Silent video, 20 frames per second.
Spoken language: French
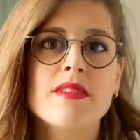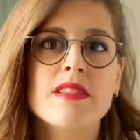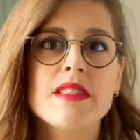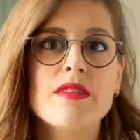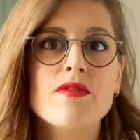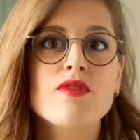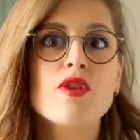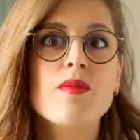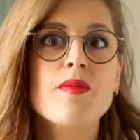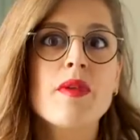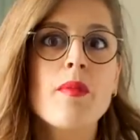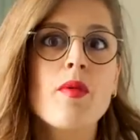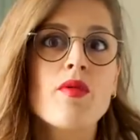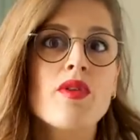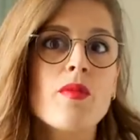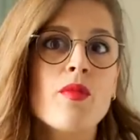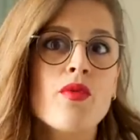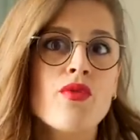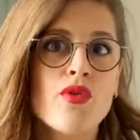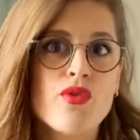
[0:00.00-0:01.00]
Si vous optez pour
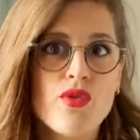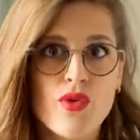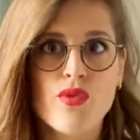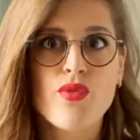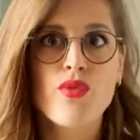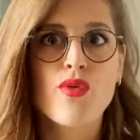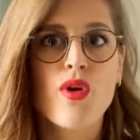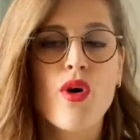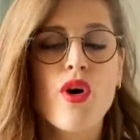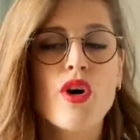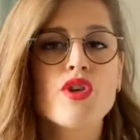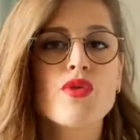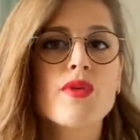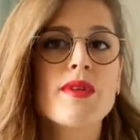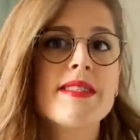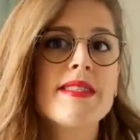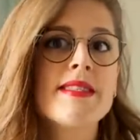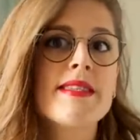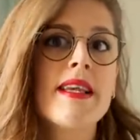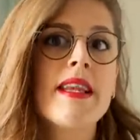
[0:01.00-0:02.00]
des montures de couleur,
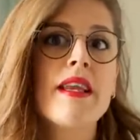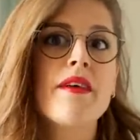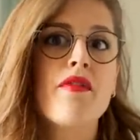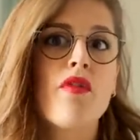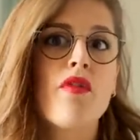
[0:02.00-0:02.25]
choisissez les